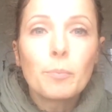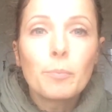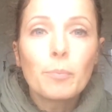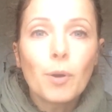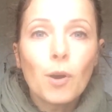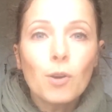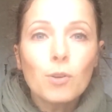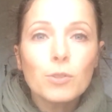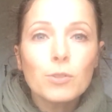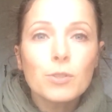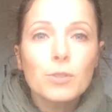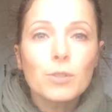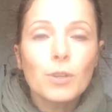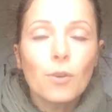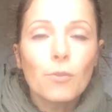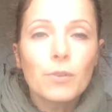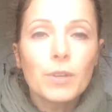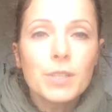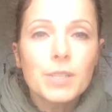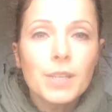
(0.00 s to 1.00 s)
Post
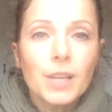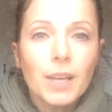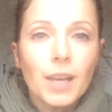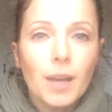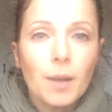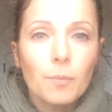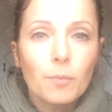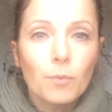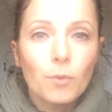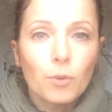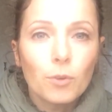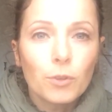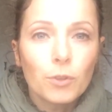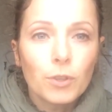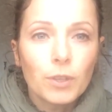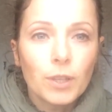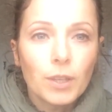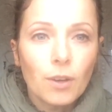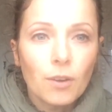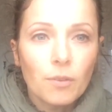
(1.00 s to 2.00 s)
auf Instagram und
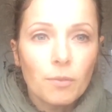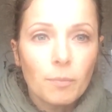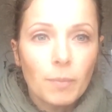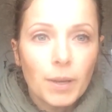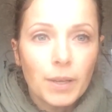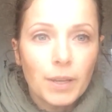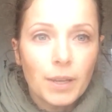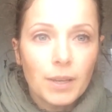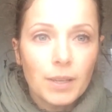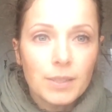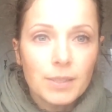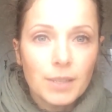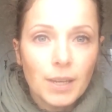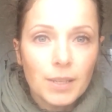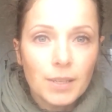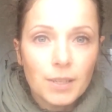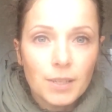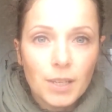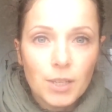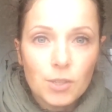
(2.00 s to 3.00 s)
hier auf meiner
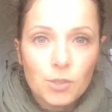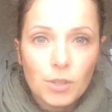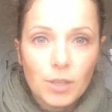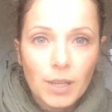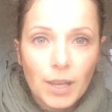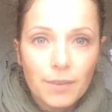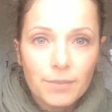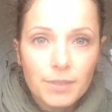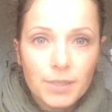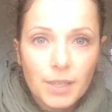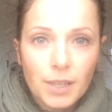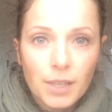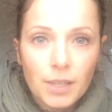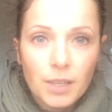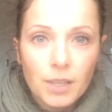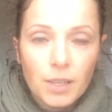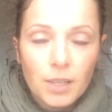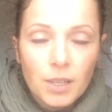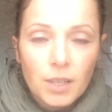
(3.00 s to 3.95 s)
Seite Natural Lifestyle